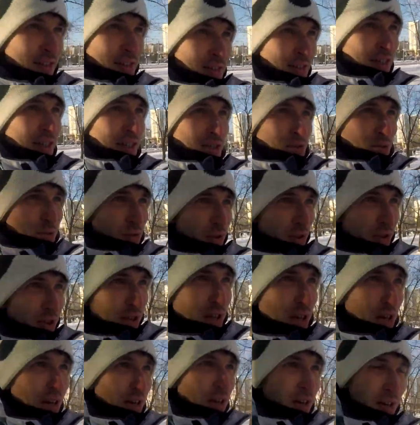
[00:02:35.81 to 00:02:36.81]
а тут их,
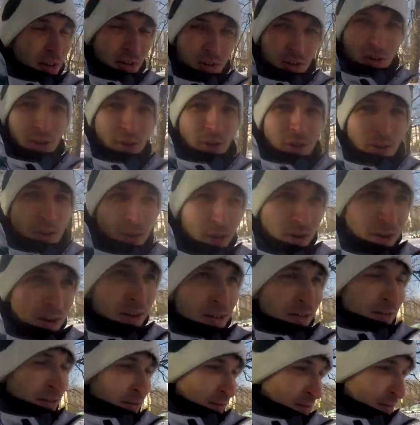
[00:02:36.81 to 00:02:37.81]
хо-хо,
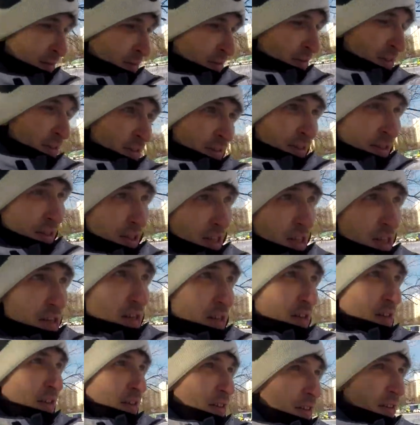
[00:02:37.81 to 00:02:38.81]
три.
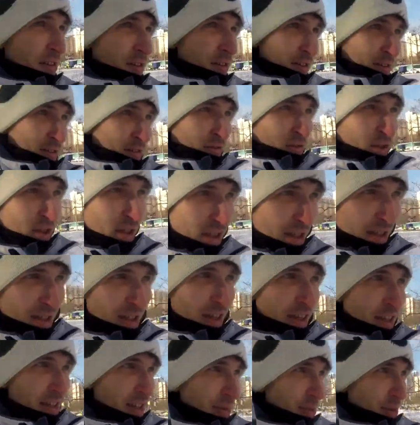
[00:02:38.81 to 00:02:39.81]
И вот она
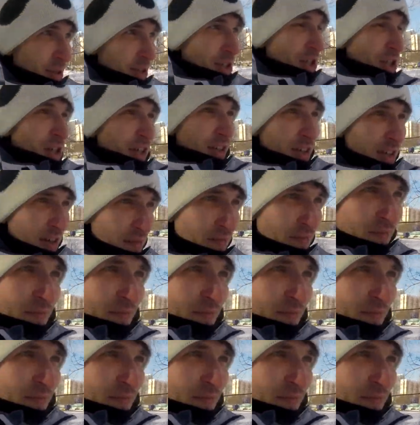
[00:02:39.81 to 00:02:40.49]
третья площадка.